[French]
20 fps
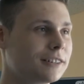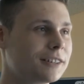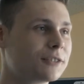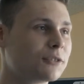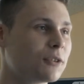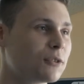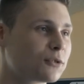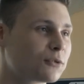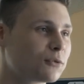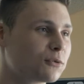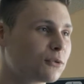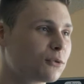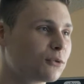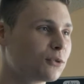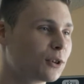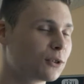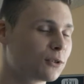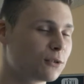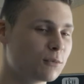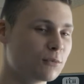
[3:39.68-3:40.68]
les, tensions
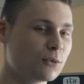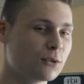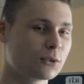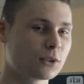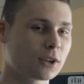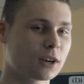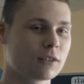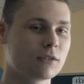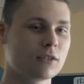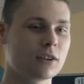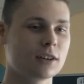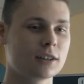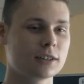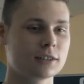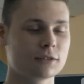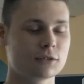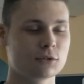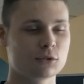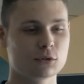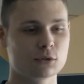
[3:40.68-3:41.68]
qu'on accumule au
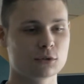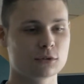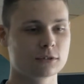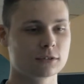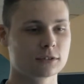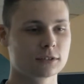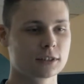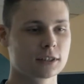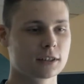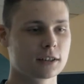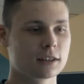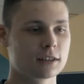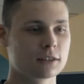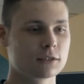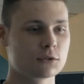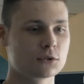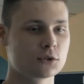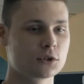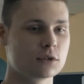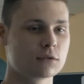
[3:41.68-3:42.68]
travail,
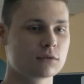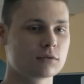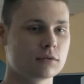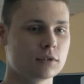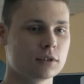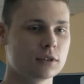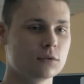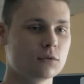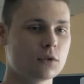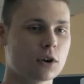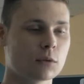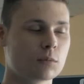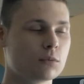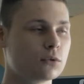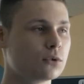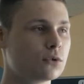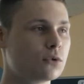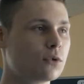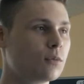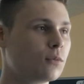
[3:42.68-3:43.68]
de, se défouler, de voir
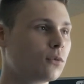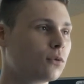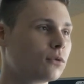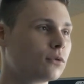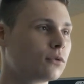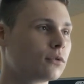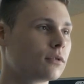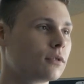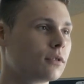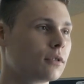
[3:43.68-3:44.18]
plus de monde,